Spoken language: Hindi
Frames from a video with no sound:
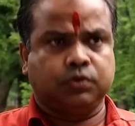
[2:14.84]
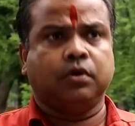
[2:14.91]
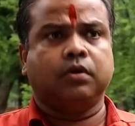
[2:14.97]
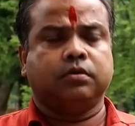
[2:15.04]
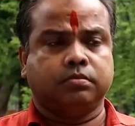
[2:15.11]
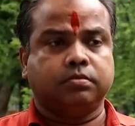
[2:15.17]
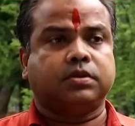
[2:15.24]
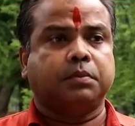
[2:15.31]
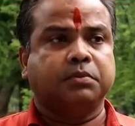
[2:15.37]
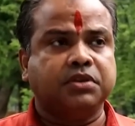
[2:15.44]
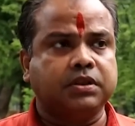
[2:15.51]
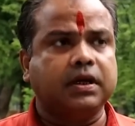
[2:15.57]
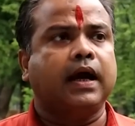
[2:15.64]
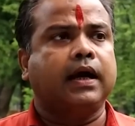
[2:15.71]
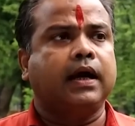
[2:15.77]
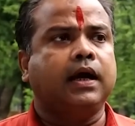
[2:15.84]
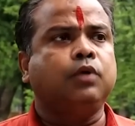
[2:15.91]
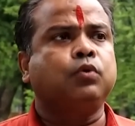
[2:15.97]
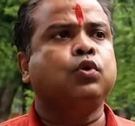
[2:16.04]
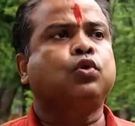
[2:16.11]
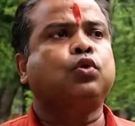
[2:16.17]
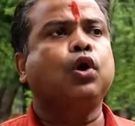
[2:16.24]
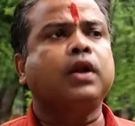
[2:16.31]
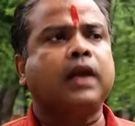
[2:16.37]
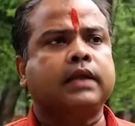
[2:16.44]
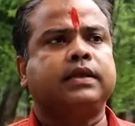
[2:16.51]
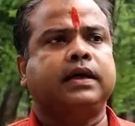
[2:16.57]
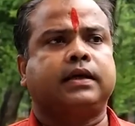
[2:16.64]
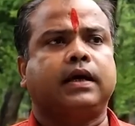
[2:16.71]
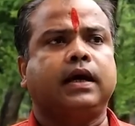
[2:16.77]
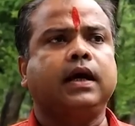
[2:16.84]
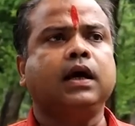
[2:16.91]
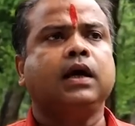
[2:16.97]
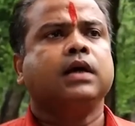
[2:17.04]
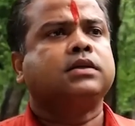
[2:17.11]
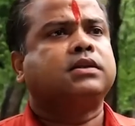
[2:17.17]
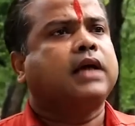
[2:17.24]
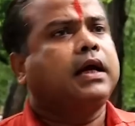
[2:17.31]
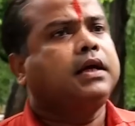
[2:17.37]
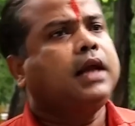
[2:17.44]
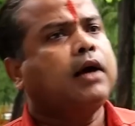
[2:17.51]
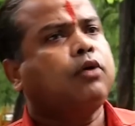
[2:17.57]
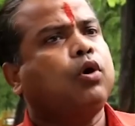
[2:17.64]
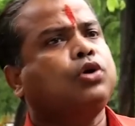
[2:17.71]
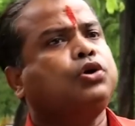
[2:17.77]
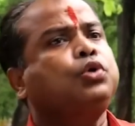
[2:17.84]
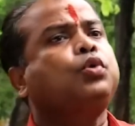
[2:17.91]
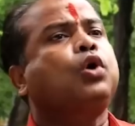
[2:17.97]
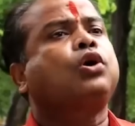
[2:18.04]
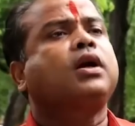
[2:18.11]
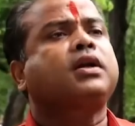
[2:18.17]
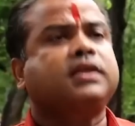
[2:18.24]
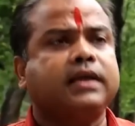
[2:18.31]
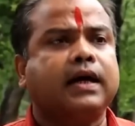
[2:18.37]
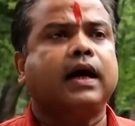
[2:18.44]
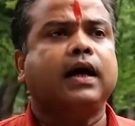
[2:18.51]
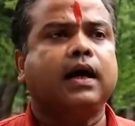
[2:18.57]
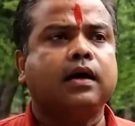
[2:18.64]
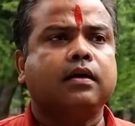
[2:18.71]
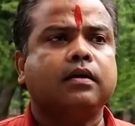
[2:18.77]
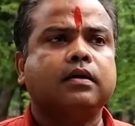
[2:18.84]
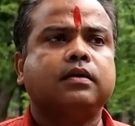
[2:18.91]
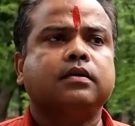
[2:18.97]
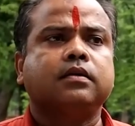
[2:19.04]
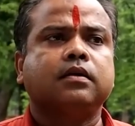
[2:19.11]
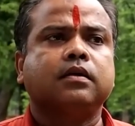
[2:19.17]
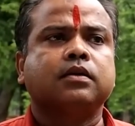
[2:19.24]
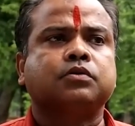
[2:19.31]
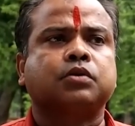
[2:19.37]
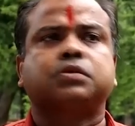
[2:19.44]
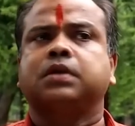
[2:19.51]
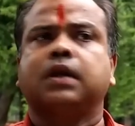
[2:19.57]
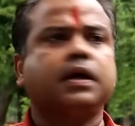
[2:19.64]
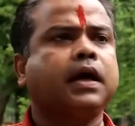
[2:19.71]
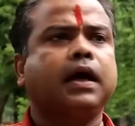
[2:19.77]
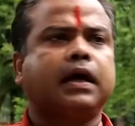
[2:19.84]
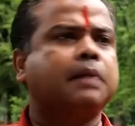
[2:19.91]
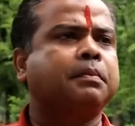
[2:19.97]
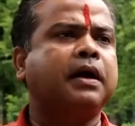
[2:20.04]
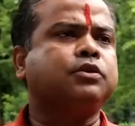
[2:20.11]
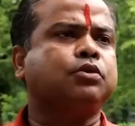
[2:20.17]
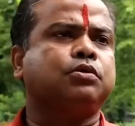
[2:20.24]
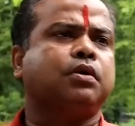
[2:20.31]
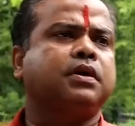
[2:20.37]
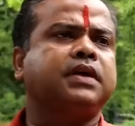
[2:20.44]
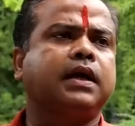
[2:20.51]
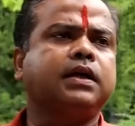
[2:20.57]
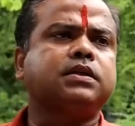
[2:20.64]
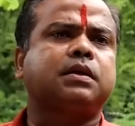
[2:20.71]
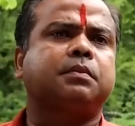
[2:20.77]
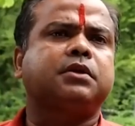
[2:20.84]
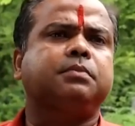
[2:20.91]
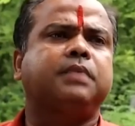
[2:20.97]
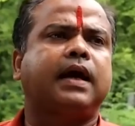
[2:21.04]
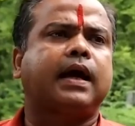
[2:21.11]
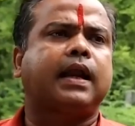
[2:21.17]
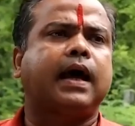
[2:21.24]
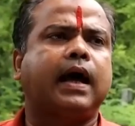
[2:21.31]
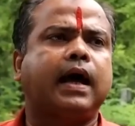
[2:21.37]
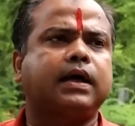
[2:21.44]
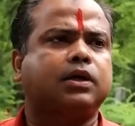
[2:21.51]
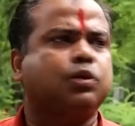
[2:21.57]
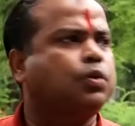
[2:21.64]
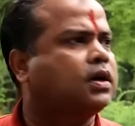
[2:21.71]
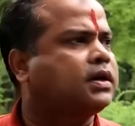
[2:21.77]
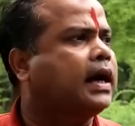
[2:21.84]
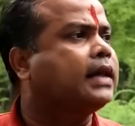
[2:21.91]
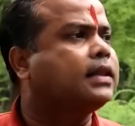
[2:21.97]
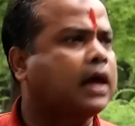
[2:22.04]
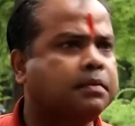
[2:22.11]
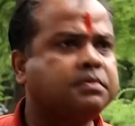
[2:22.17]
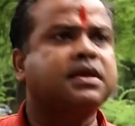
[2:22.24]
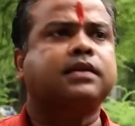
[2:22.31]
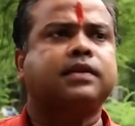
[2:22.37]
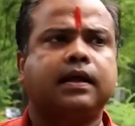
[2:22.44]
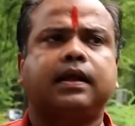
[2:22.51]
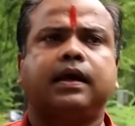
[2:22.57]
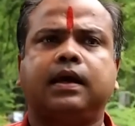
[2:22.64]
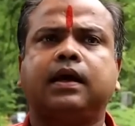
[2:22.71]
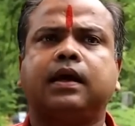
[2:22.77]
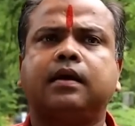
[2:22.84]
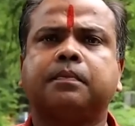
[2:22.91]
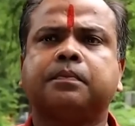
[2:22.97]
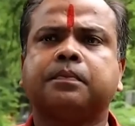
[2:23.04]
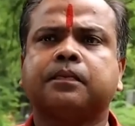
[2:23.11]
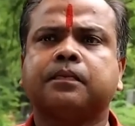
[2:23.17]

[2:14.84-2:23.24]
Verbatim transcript: जो समितियां हैं उनको ना दे के चाइना को क्यों ऑर्डर किया है तो तिरंगे का महत्व तो यही समझ में आ रहा है कि वो क्या अहमियत दे रहे हैं